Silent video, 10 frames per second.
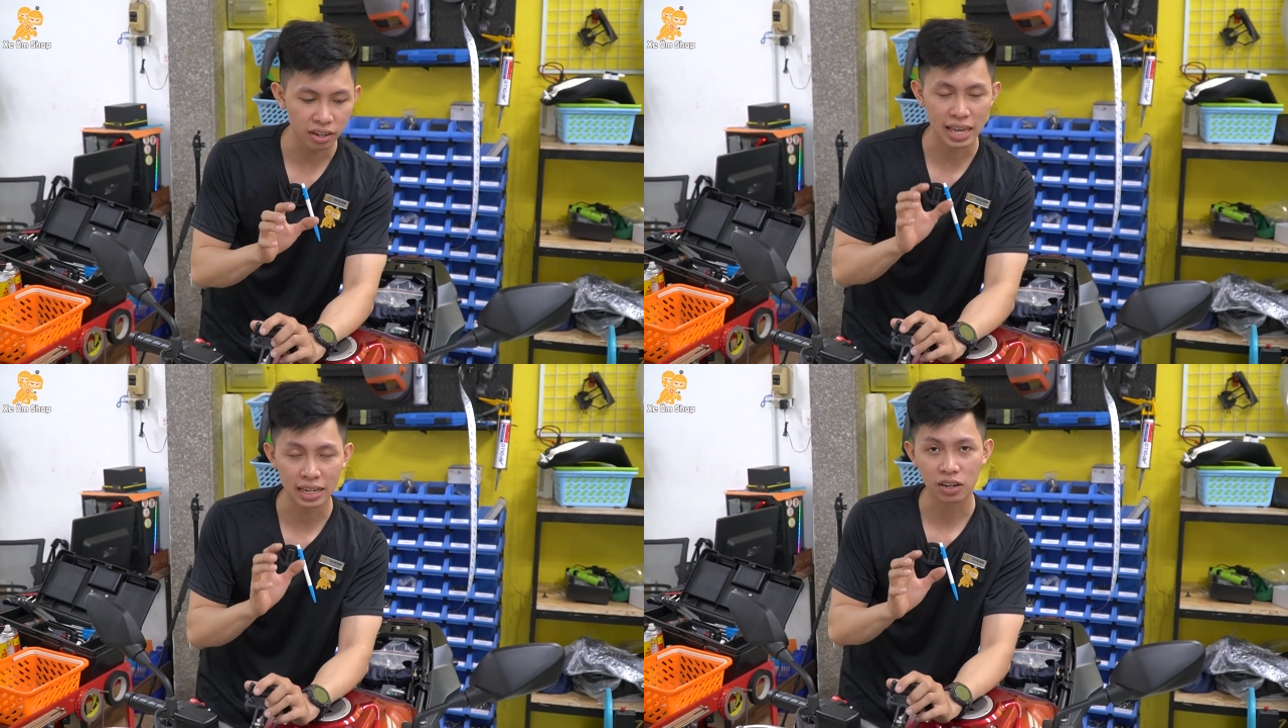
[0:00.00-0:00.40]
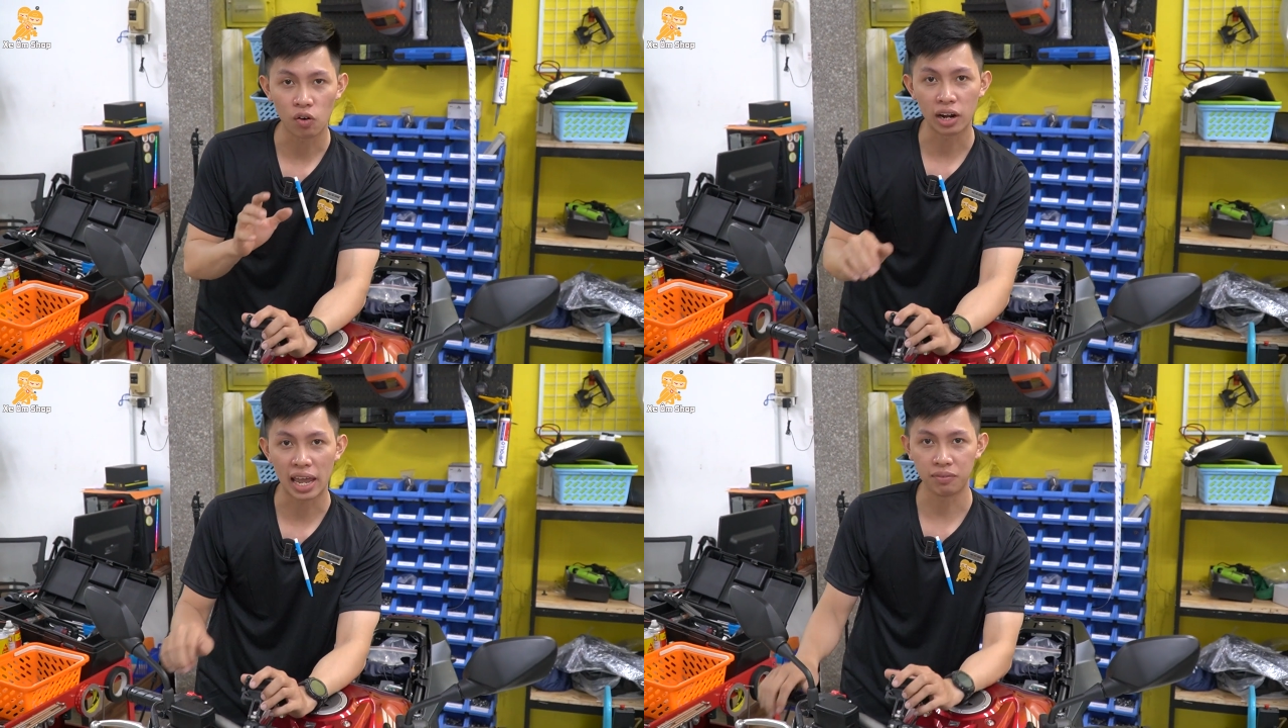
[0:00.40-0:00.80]
nó là nhanh
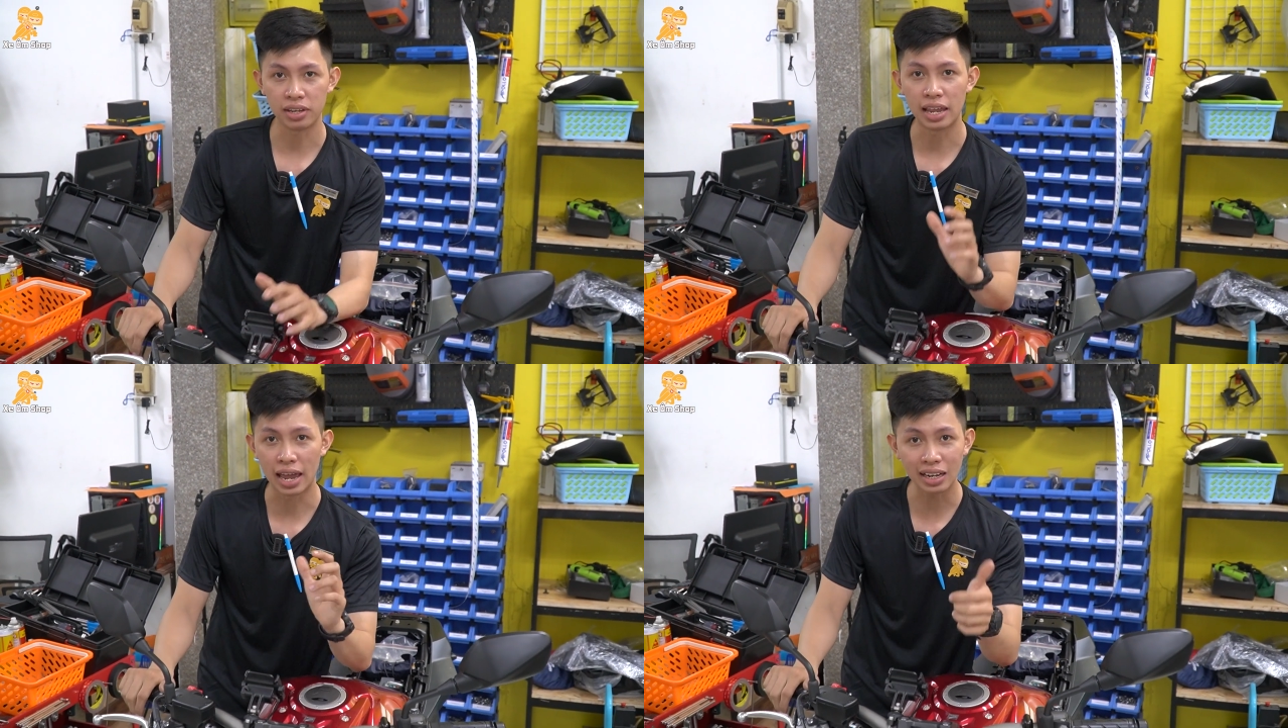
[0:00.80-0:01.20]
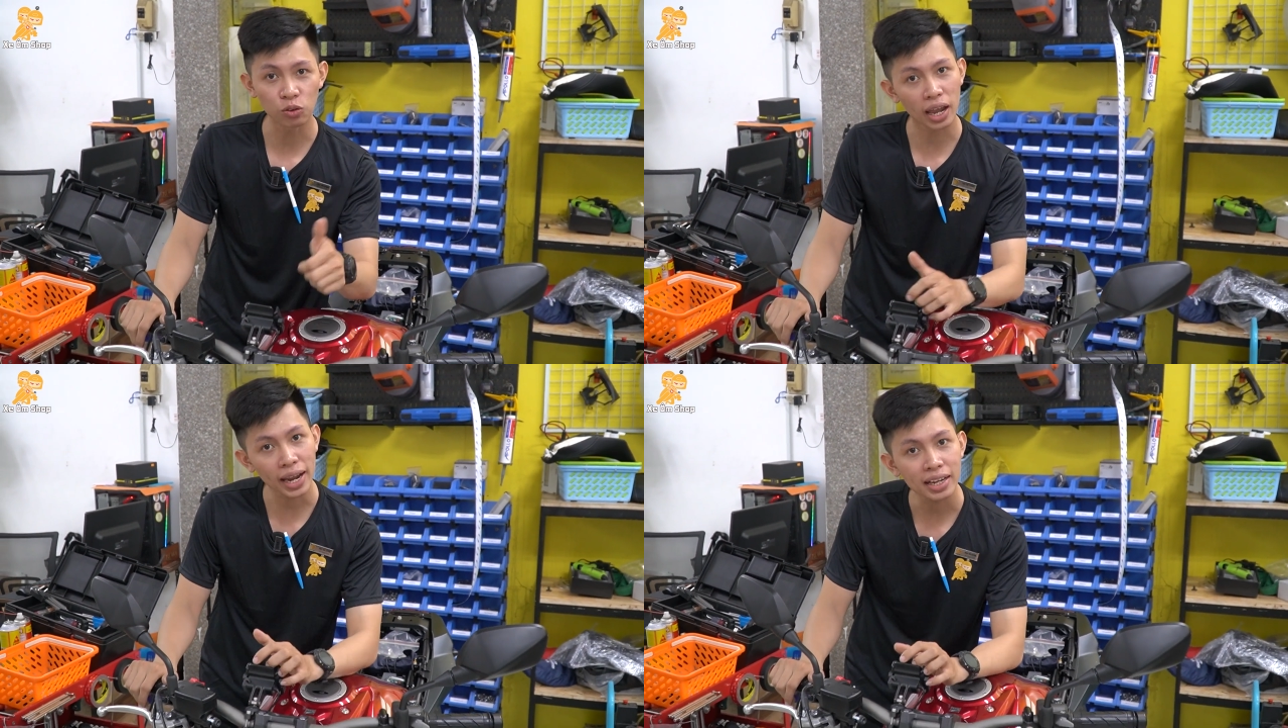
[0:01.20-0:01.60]
gọn lẹ và dễ
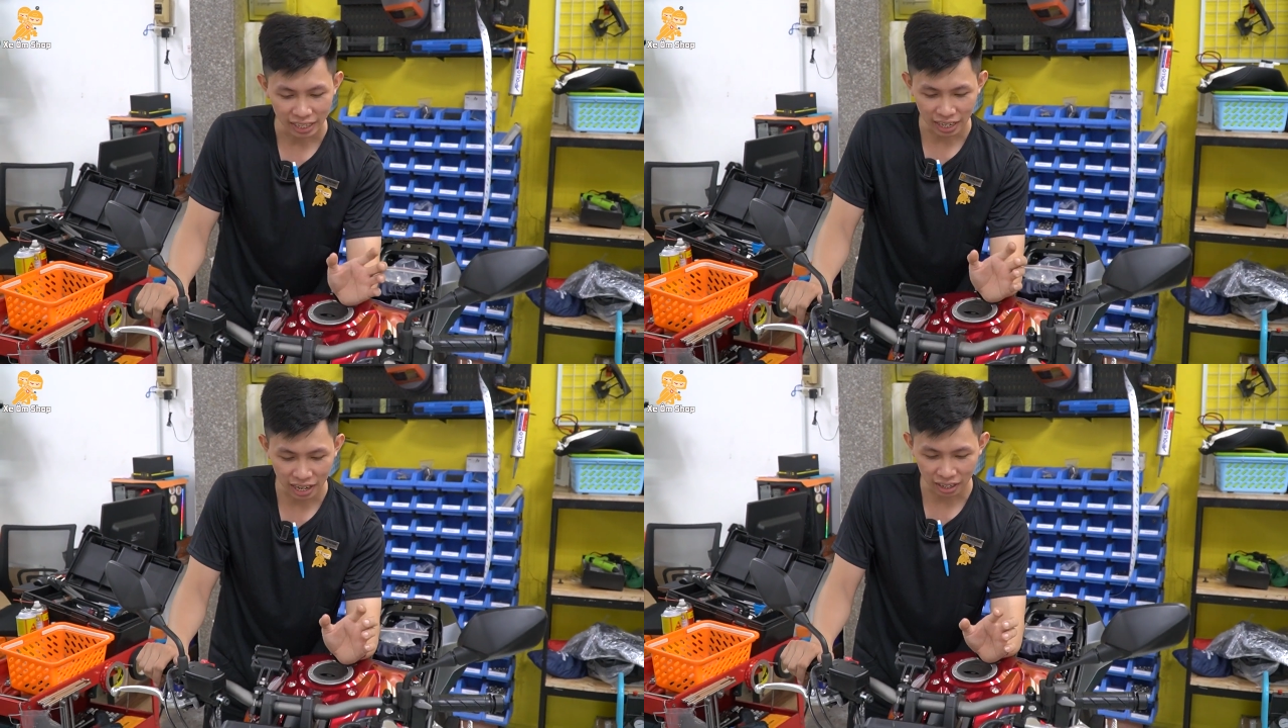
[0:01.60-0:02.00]
thao tác. Thì